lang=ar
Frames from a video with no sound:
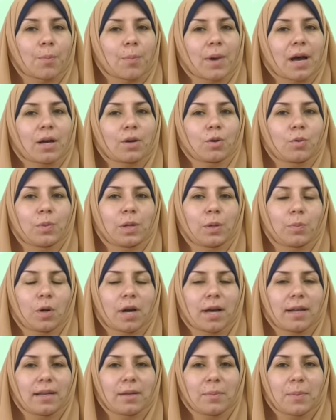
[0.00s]
معكم
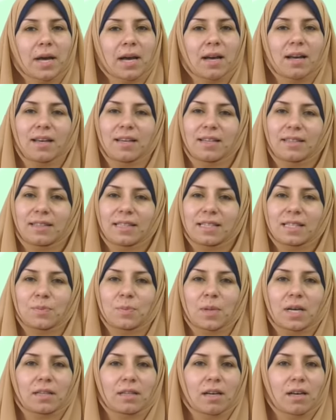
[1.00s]
المعلمة
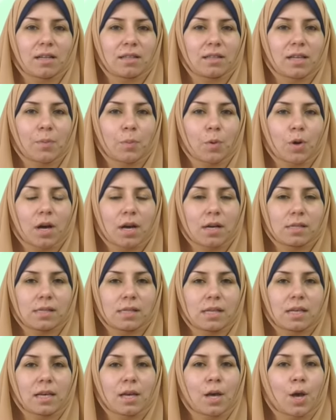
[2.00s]
نسمة ناهض أبو
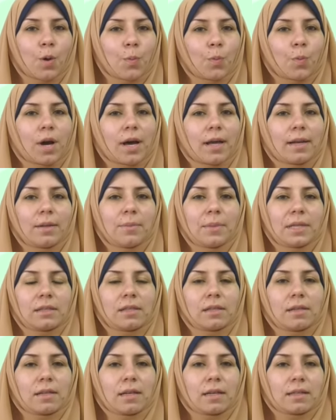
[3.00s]
عاصي معلمة
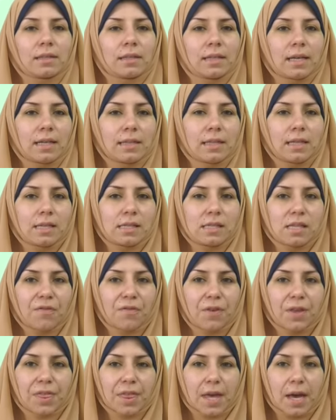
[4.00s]
الرياضيات
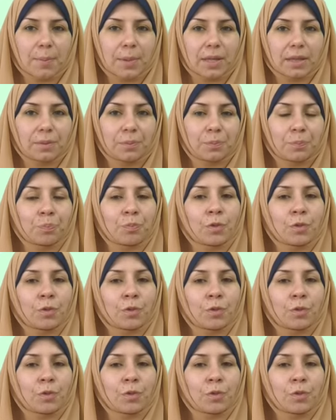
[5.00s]
للصف الثامن